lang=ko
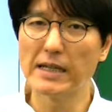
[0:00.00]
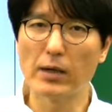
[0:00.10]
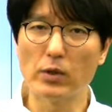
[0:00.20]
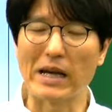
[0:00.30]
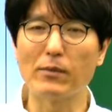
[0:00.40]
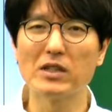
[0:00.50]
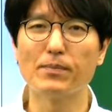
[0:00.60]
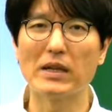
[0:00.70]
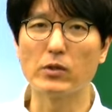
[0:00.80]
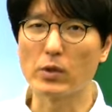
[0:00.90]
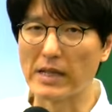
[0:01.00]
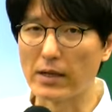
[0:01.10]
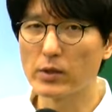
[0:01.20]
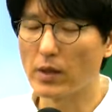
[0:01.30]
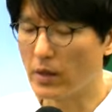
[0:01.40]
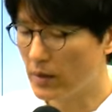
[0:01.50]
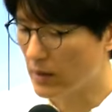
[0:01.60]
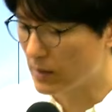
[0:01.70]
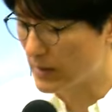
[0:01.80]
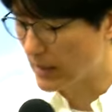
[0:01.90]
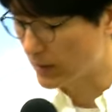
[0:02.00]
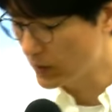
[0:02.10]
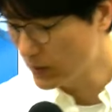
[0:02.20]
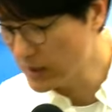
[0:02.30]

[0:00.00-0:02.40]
하고 나머지 파트로 나눠서 여러분들하고